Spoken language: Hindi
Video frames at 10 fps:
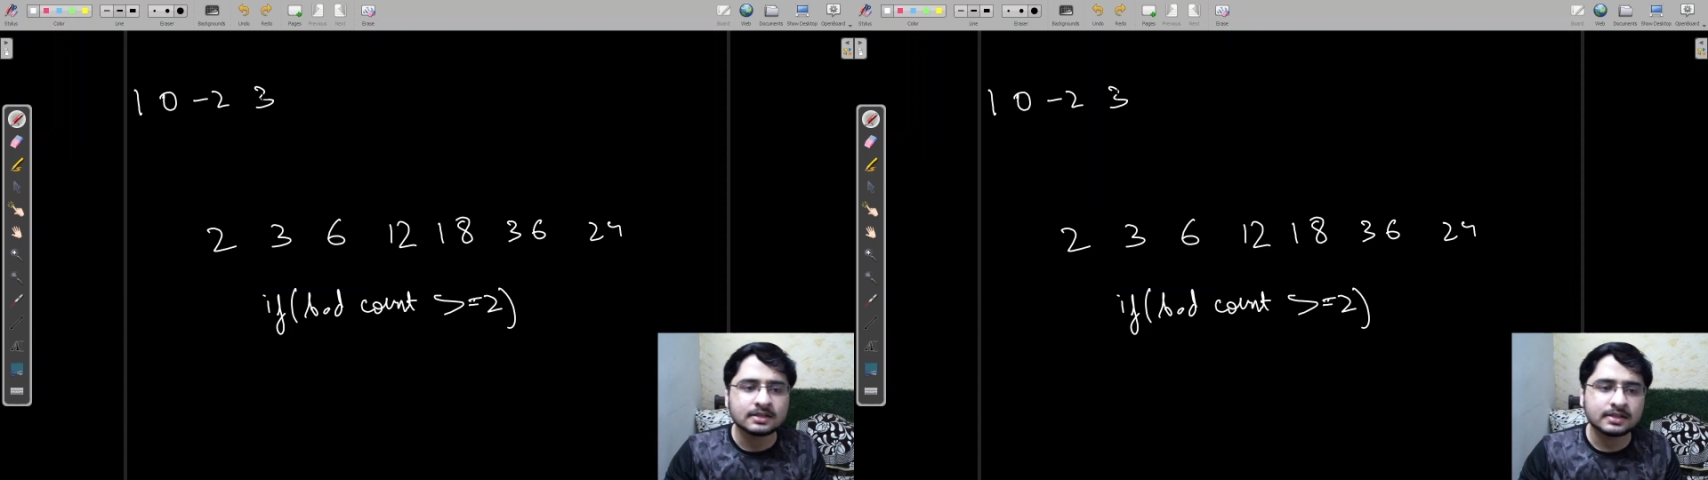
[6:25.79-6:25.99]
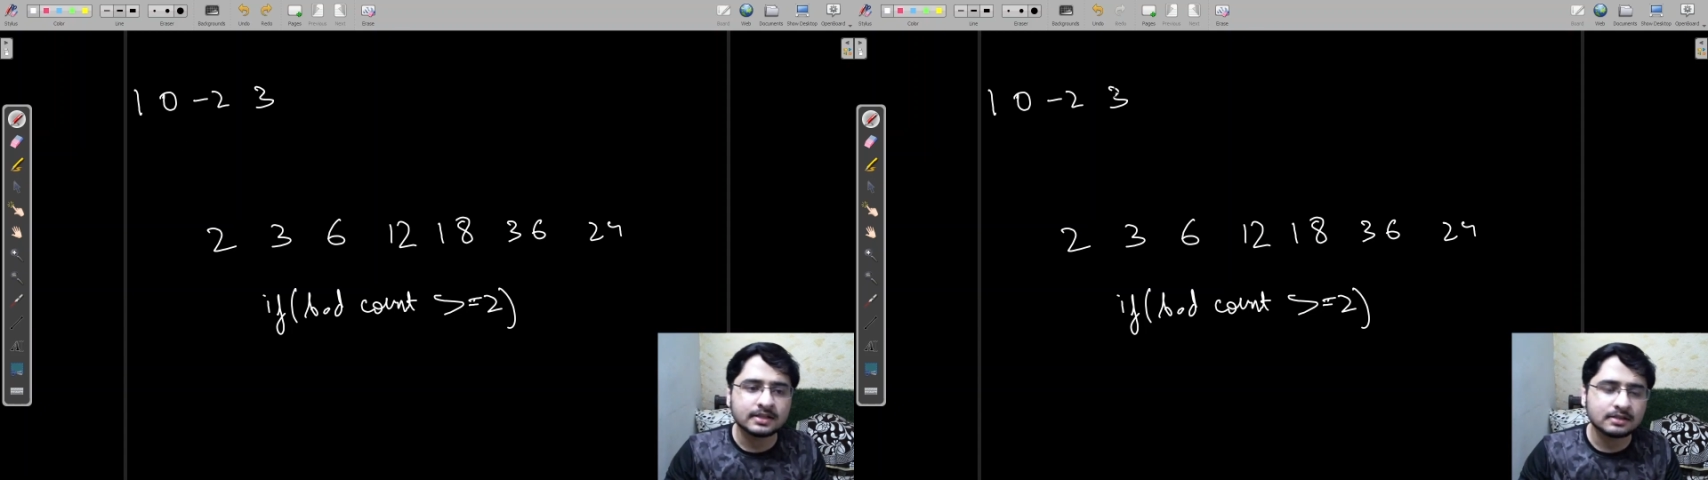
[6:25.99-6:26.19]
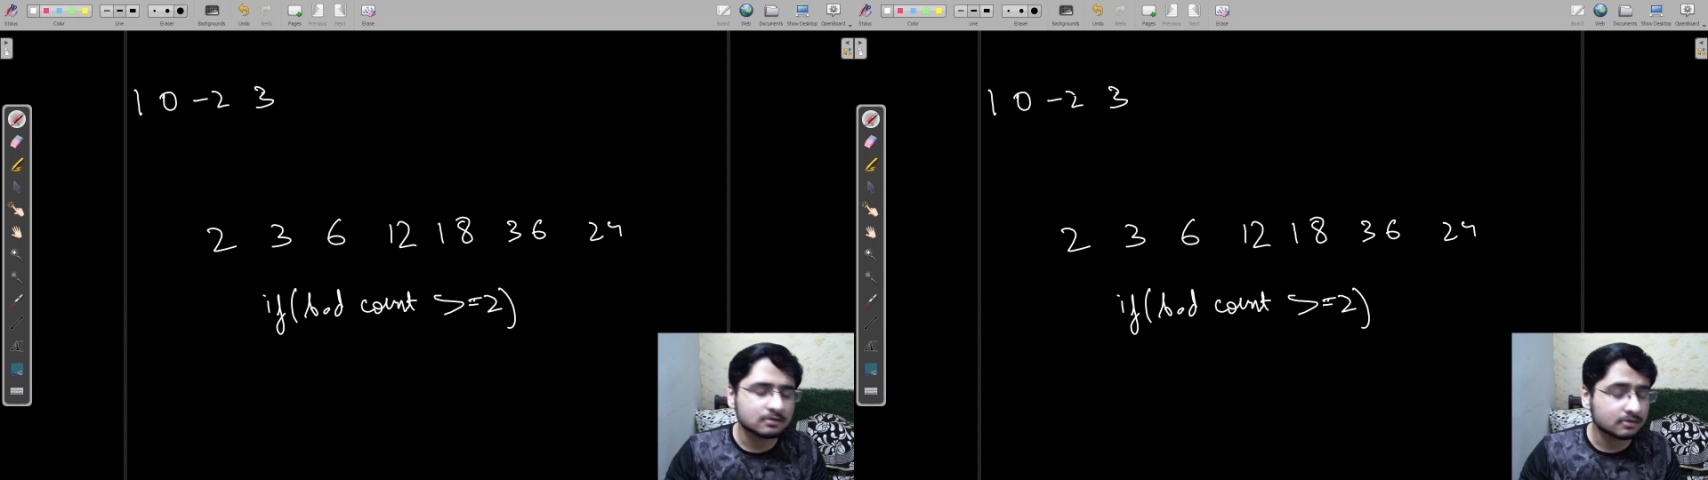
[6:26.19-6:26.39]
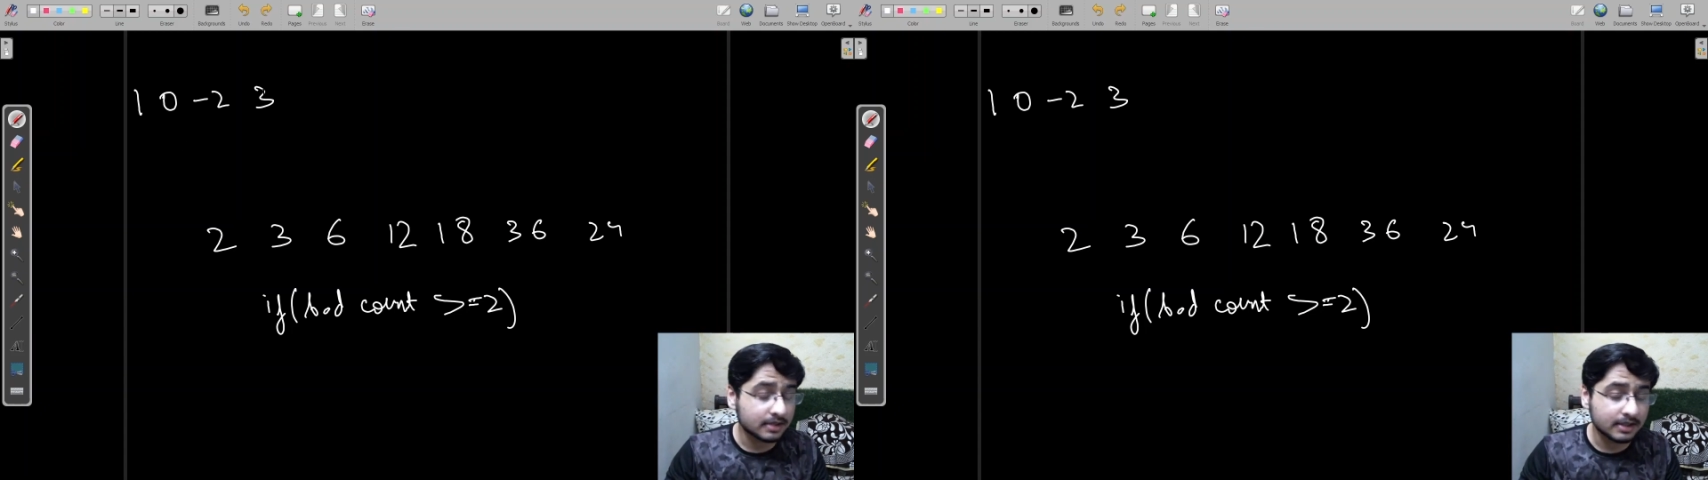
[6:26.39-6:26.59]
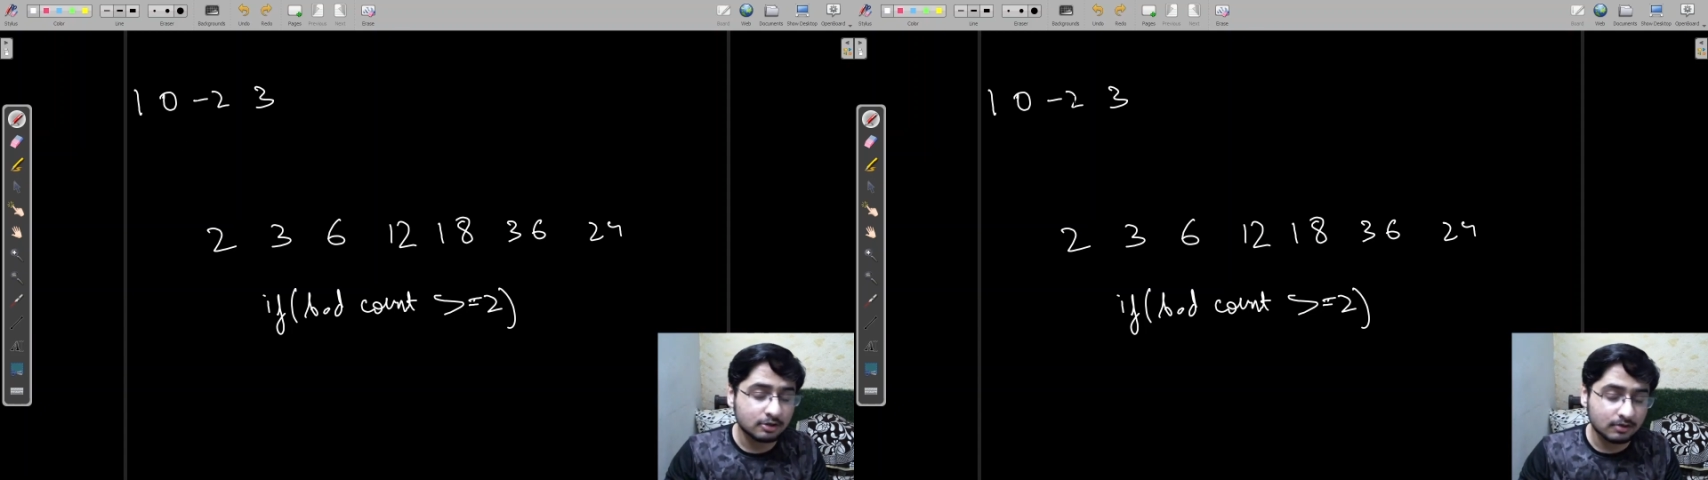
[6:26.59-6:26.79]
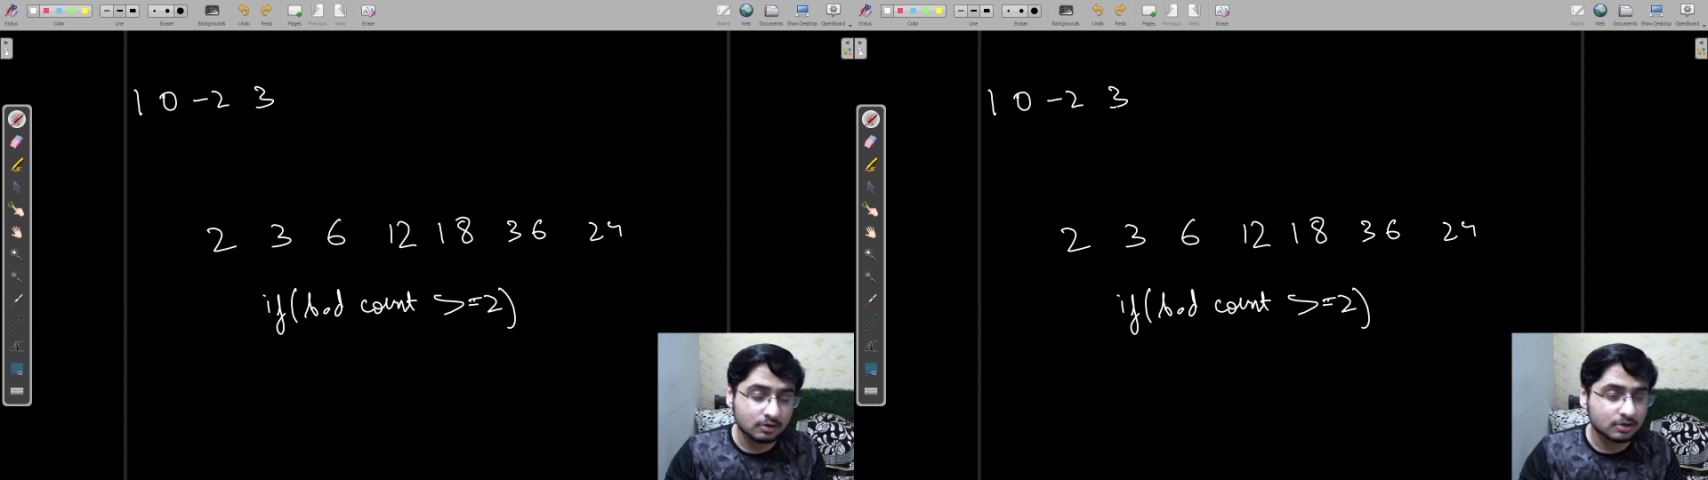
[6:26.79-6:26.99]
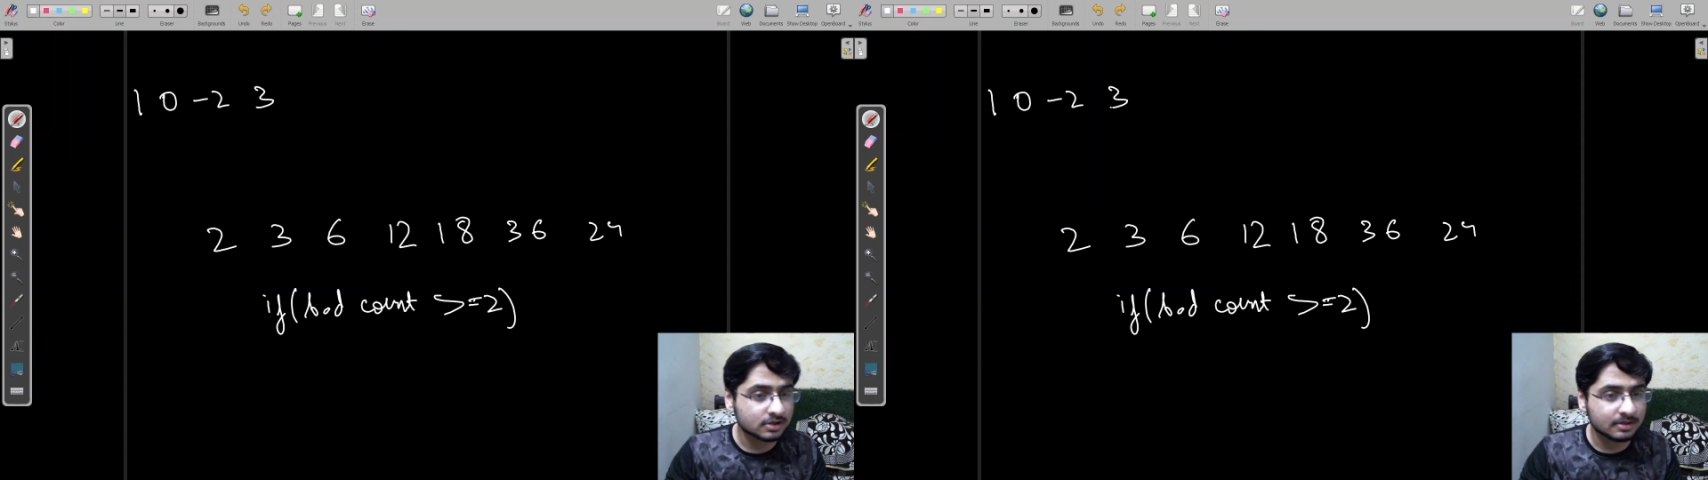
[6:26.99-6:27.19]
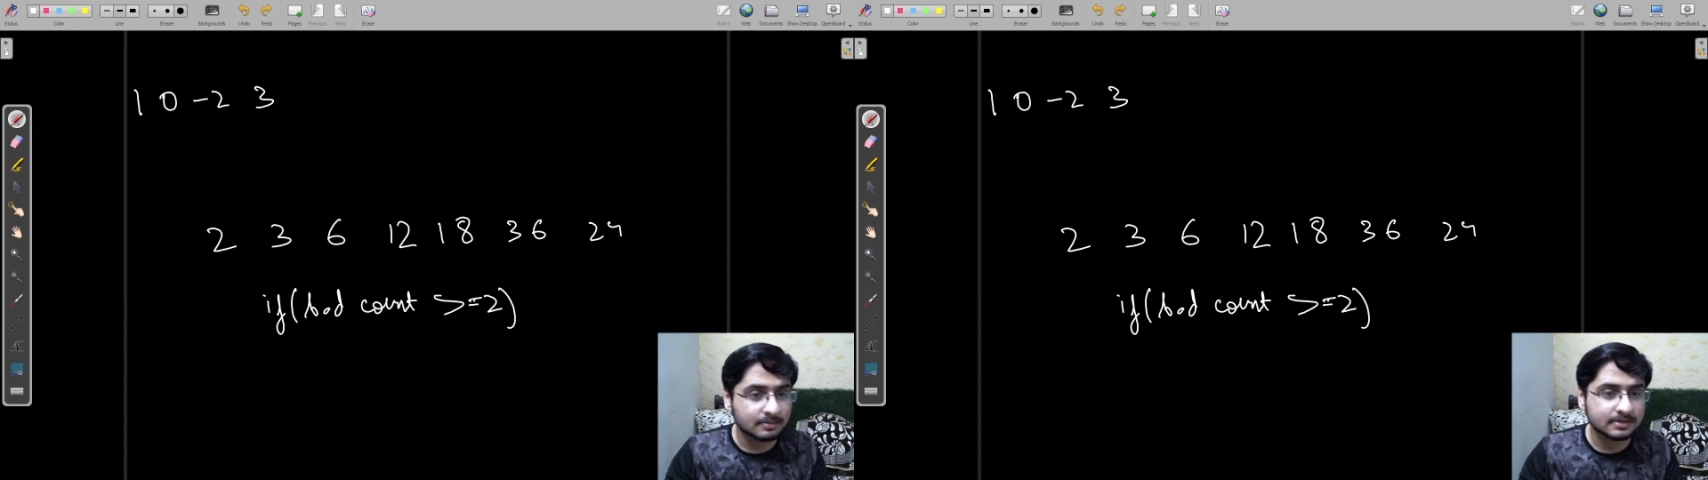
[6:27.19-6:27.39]
थ्री थ्री इंटू वन होना चाहिए
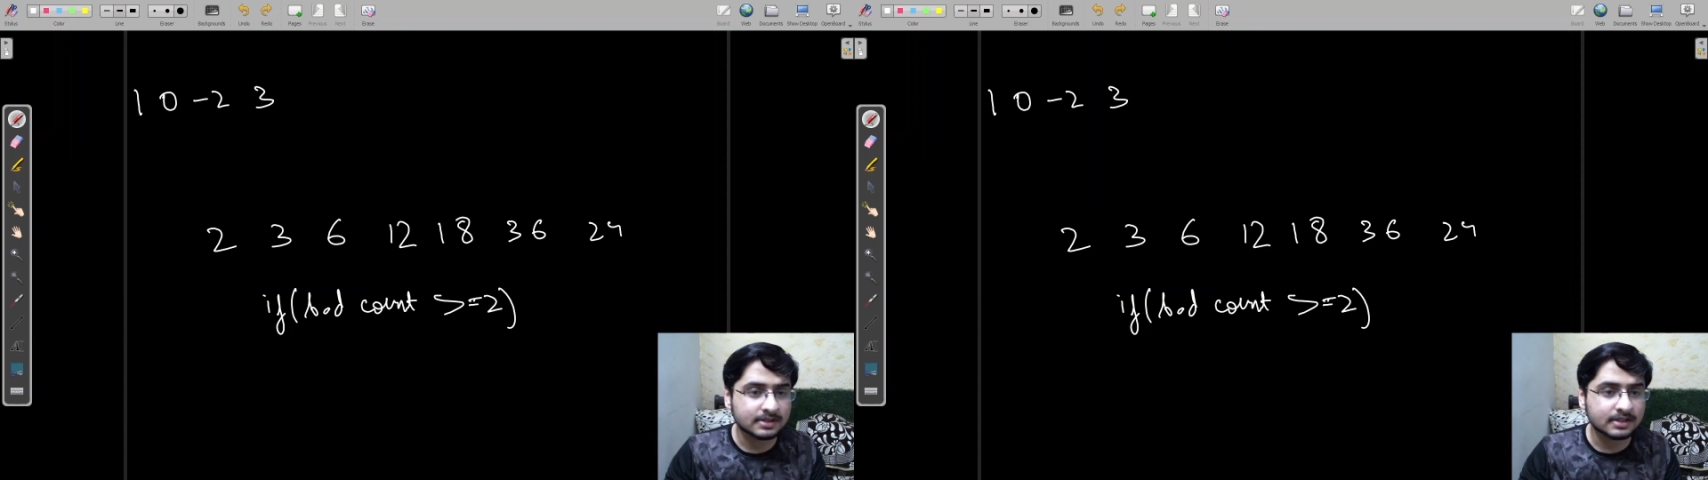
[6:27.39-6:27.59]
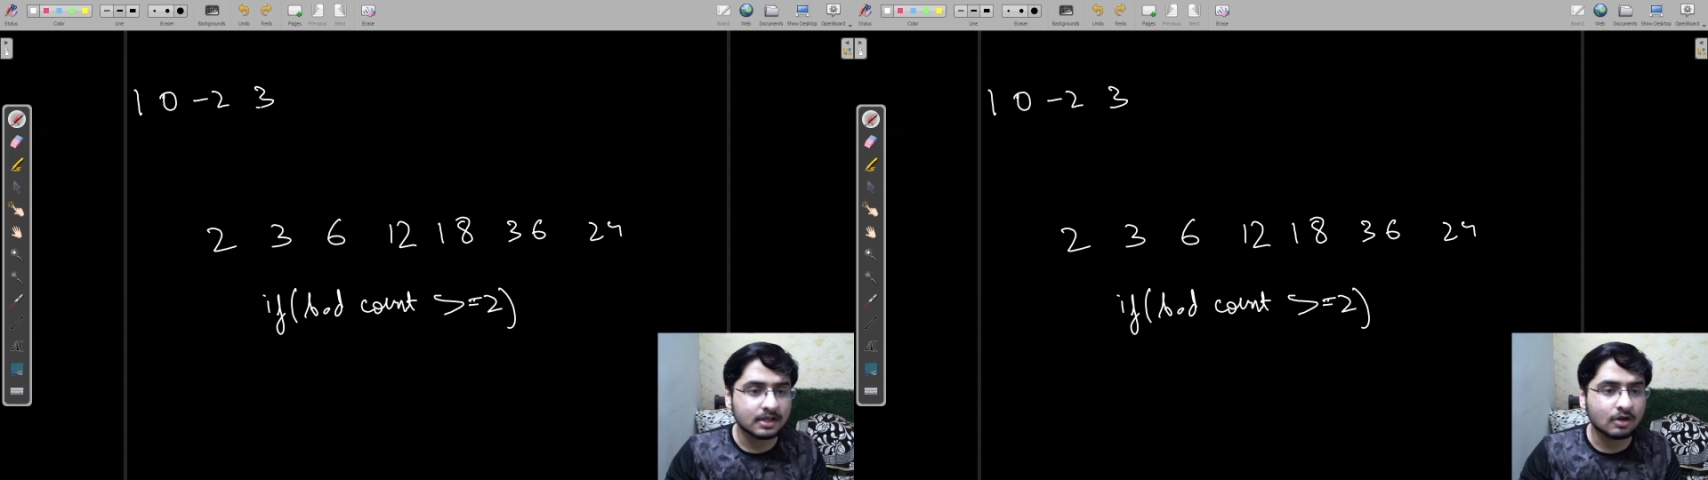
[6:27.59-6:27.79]
थ्री प्रेजेंट है